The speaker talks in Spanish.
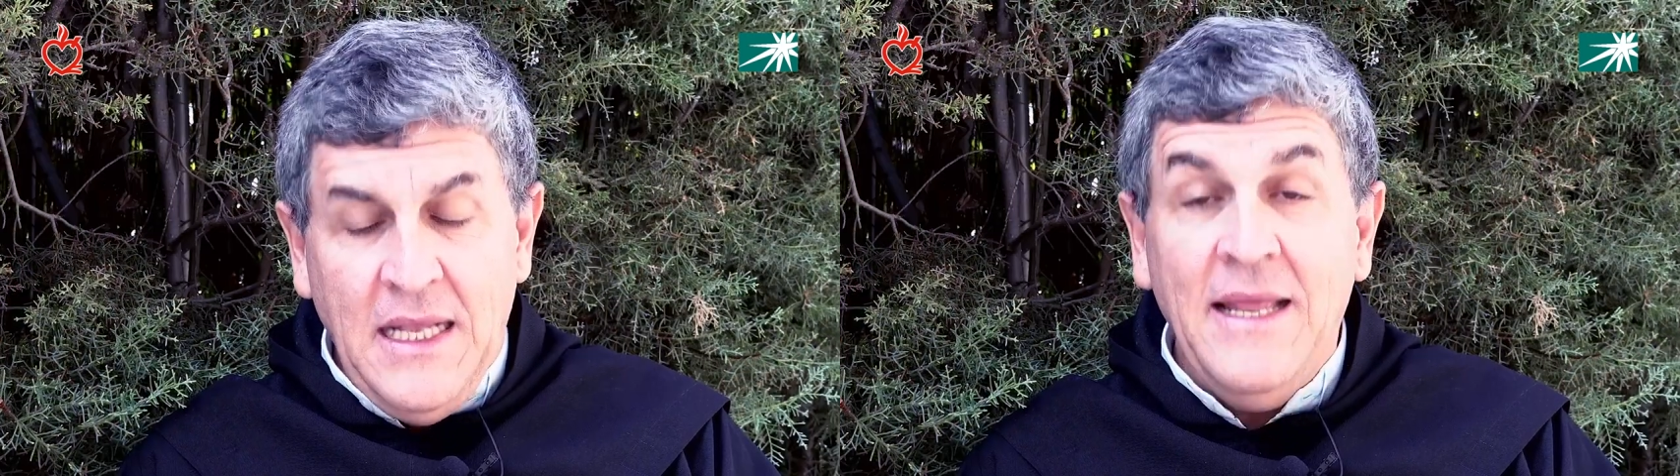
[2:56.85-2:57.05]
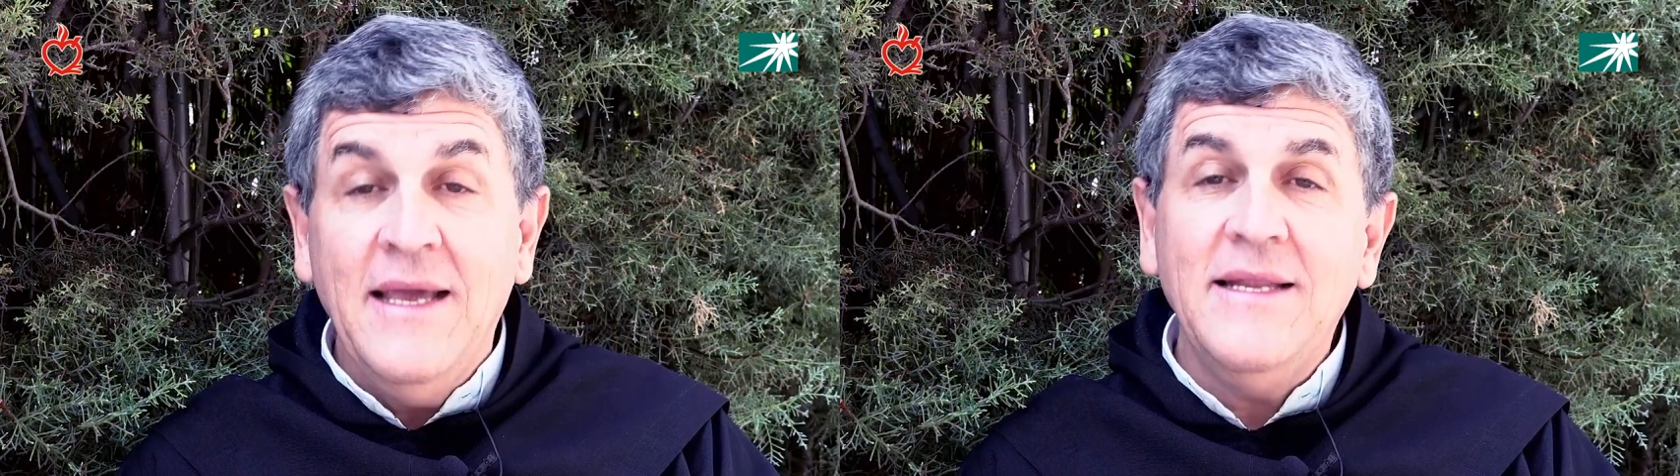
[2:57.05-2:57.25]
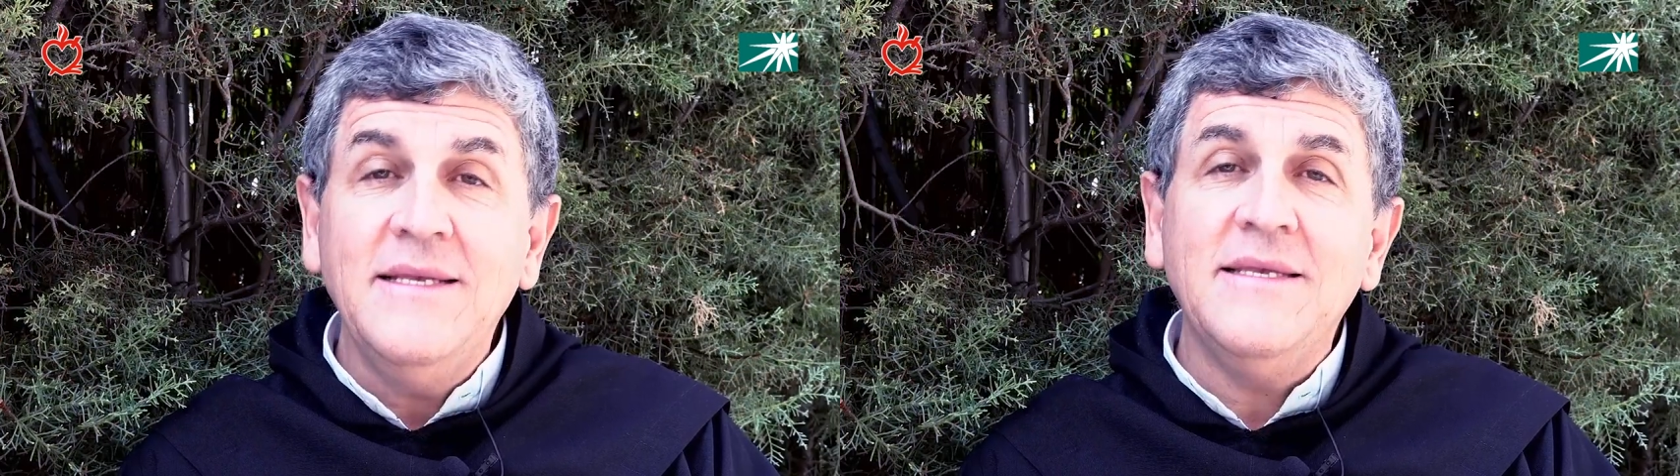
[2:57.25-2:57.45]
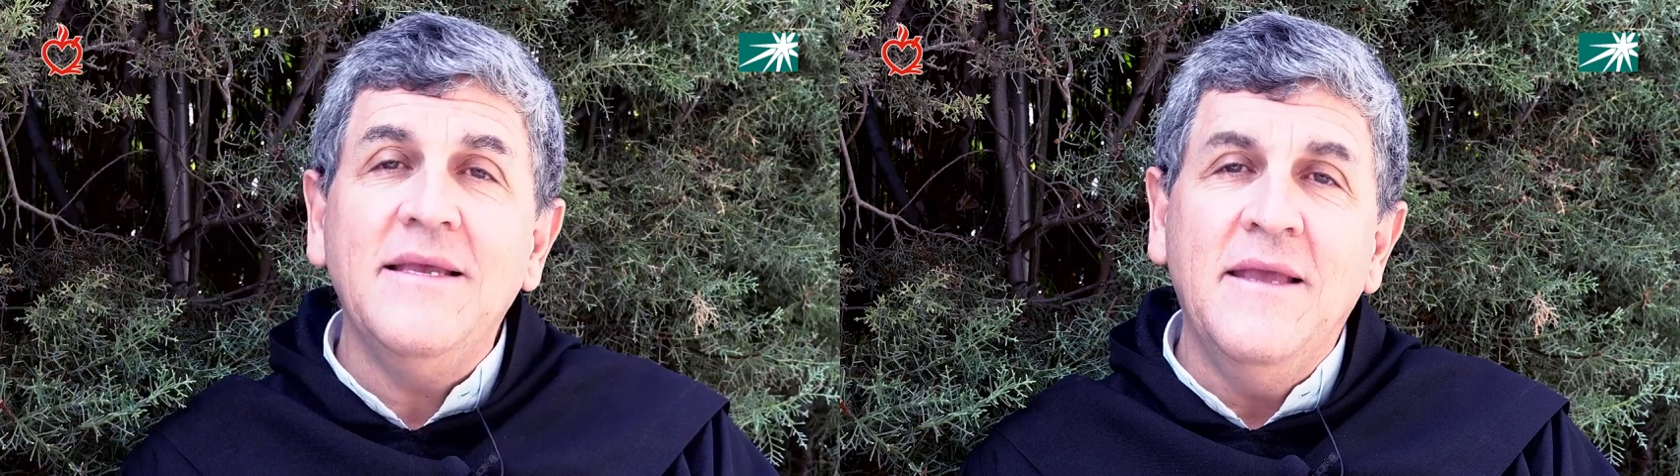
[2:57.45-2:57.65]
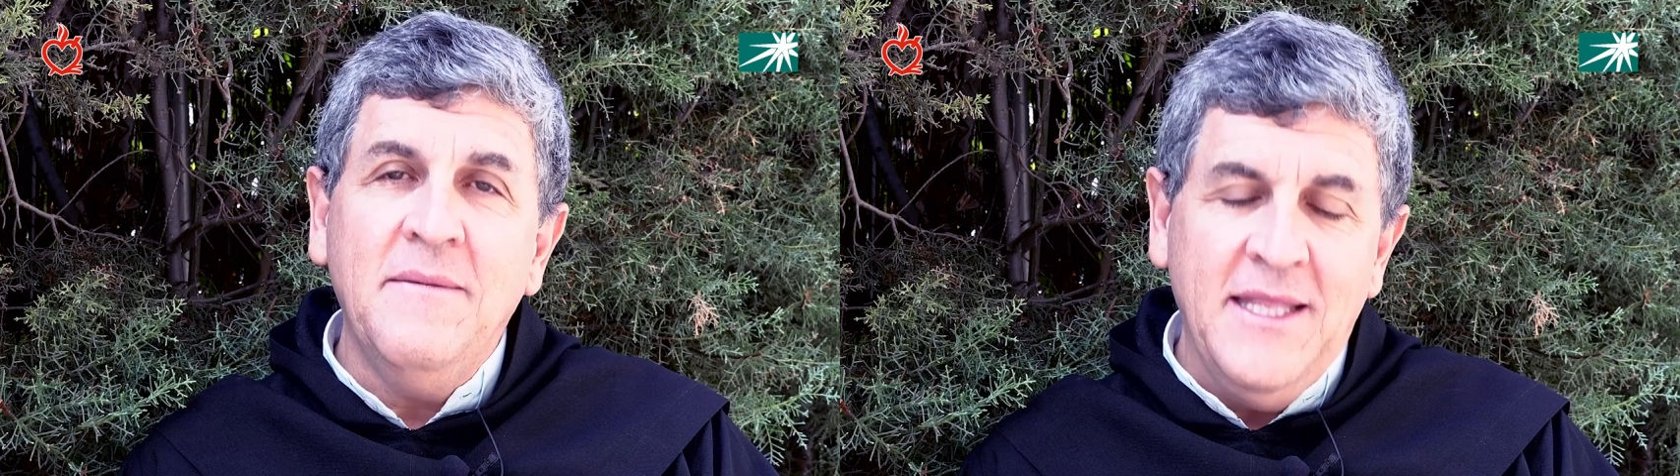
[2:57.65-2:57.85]
alegres
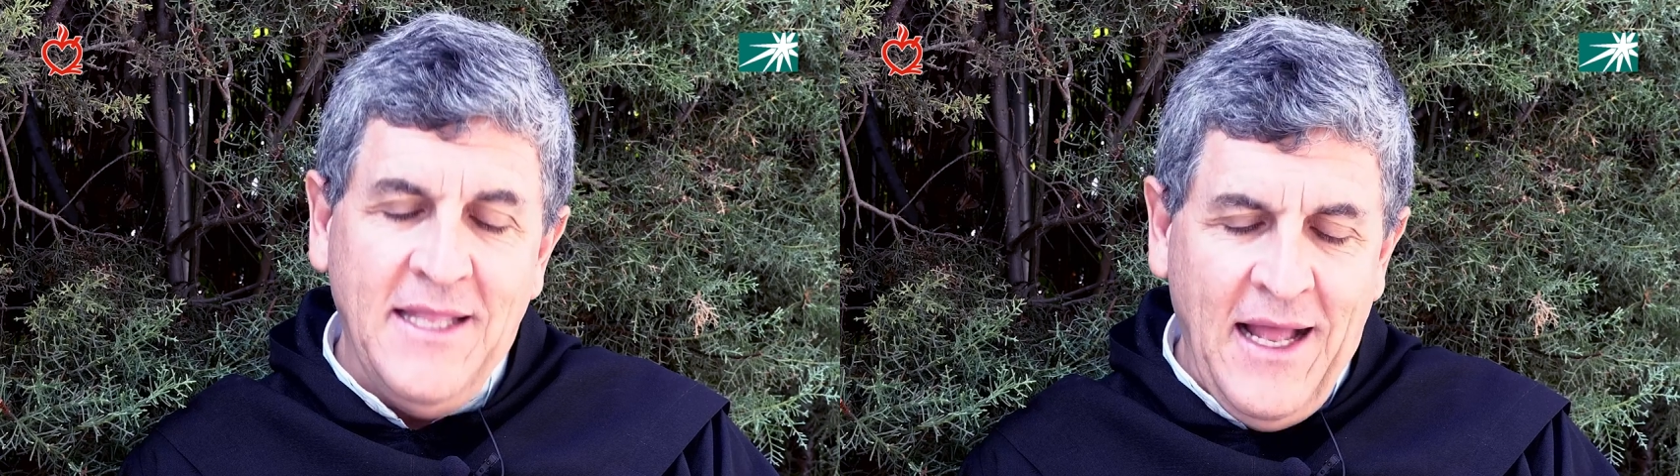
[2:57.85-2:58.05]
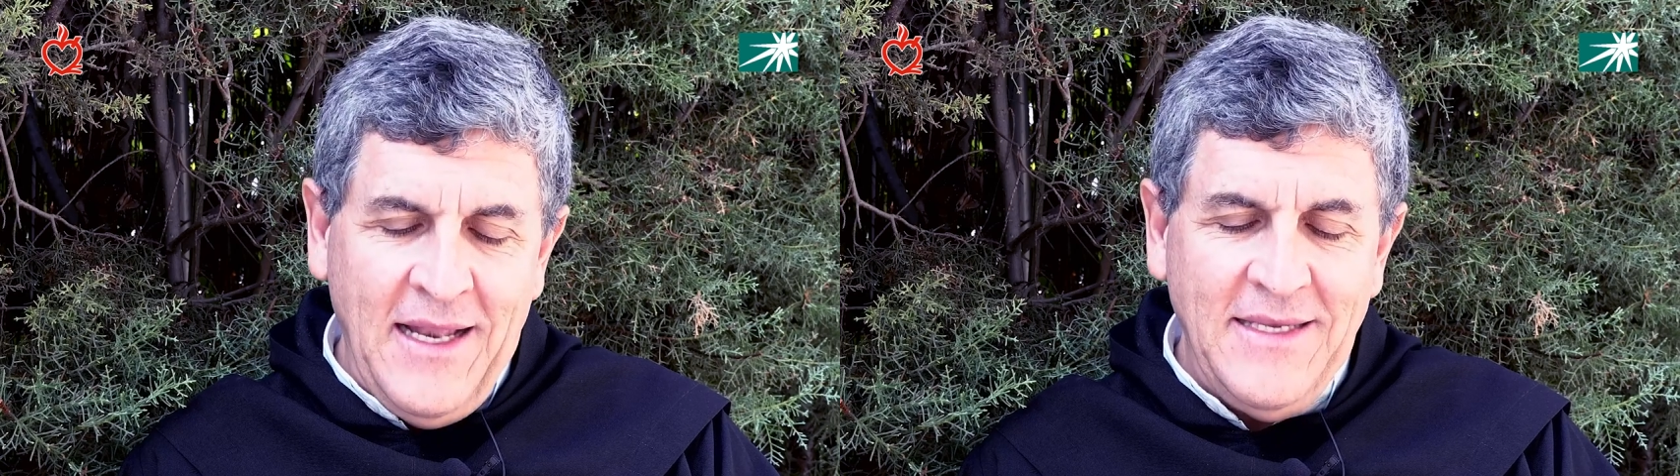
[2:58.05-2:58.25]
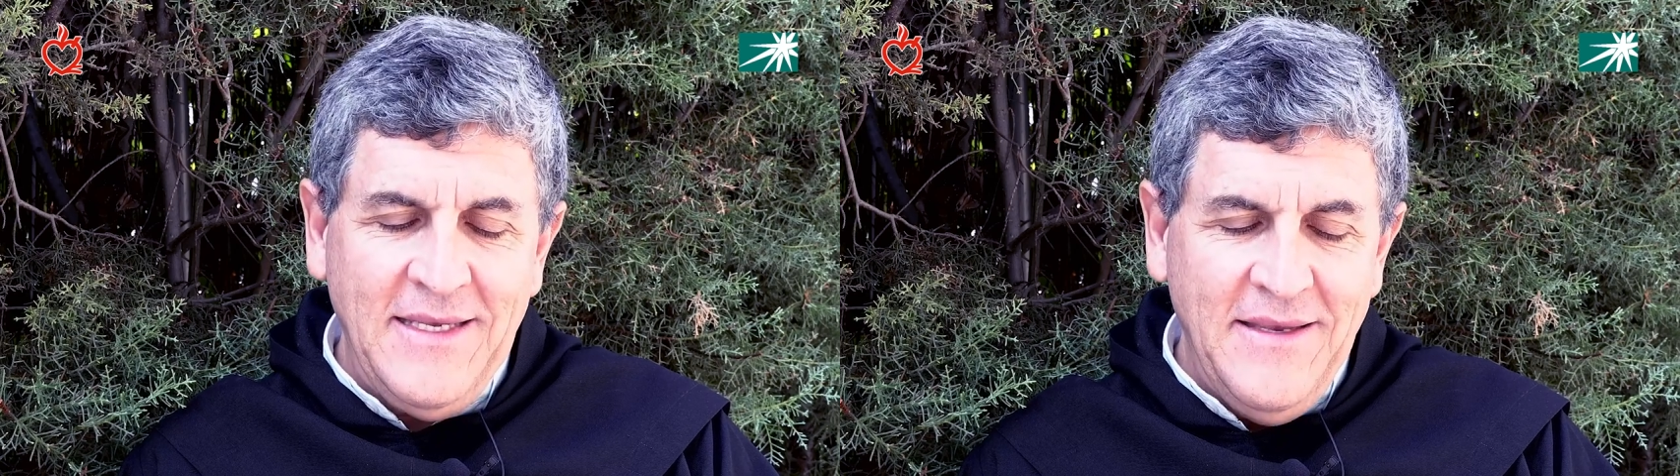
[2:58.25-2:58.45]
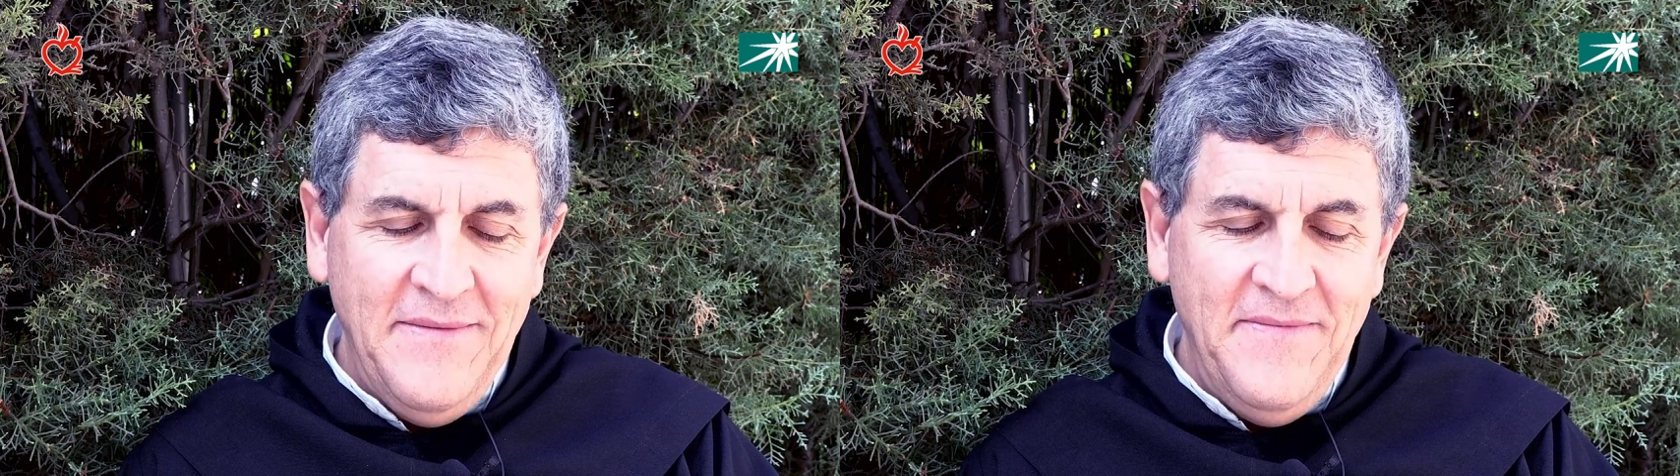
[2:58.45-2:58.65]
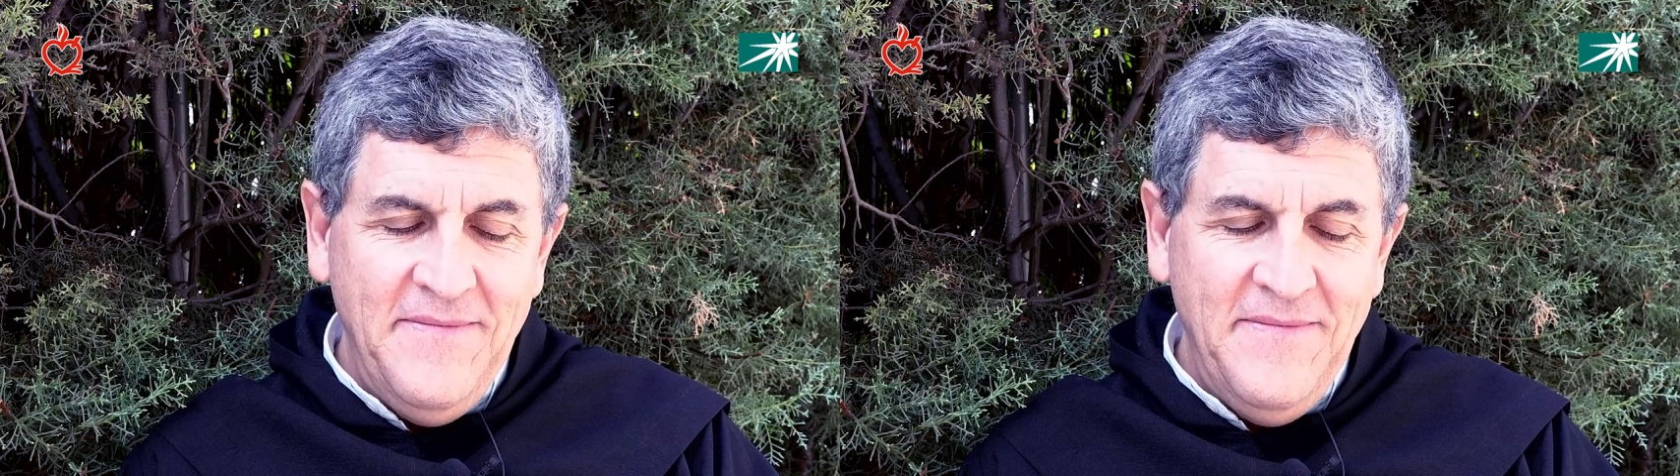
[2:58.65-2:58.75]
y vitales.